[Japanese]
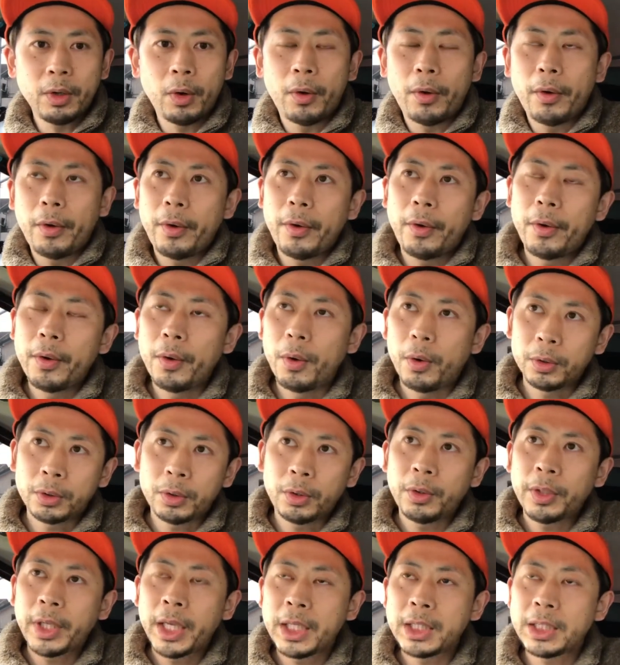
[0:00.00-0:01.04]
をお
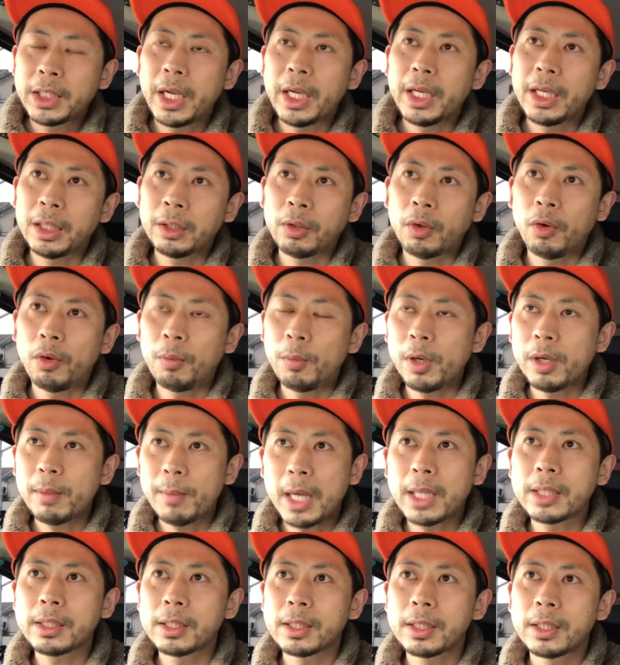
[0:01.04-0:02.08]
届けしたいなと思い
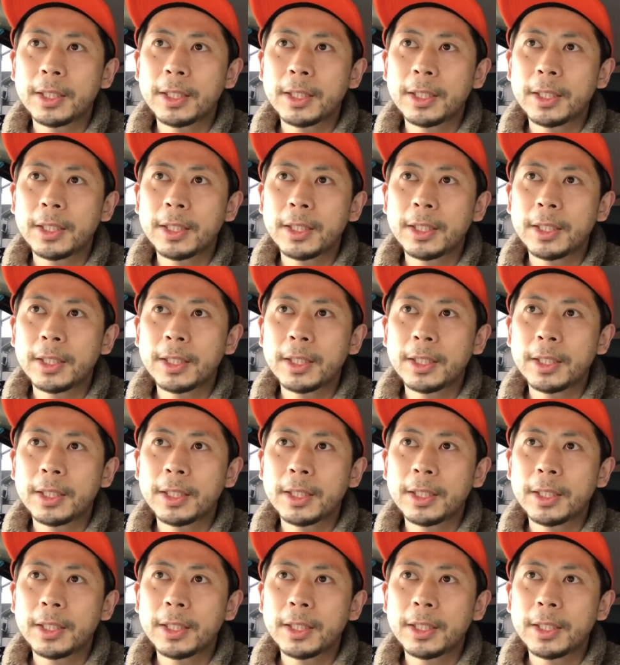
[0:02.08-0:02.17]
ます